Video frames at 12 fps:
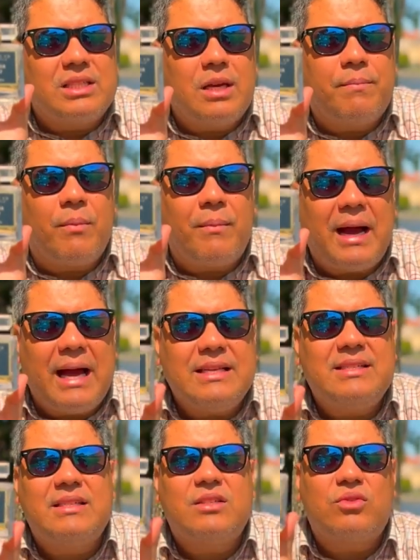mais
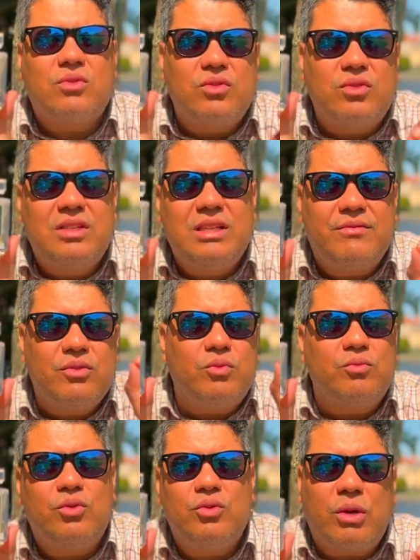exclusivo do mundo, é
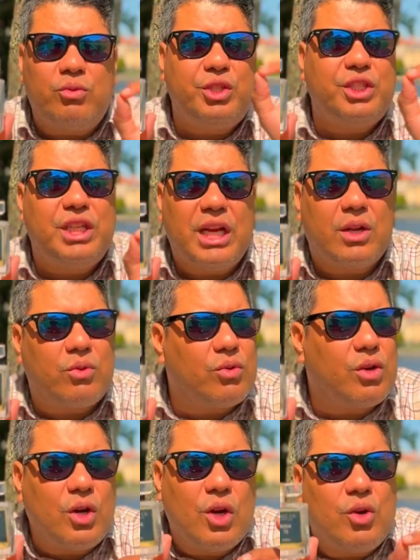o cheiro.
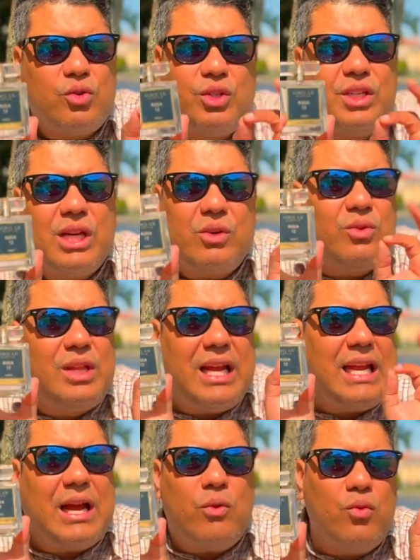O cheiro dele é
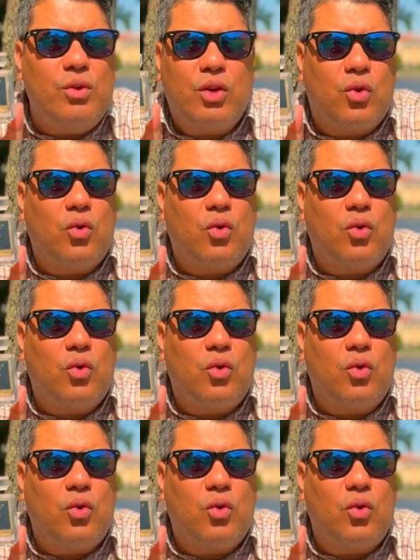único.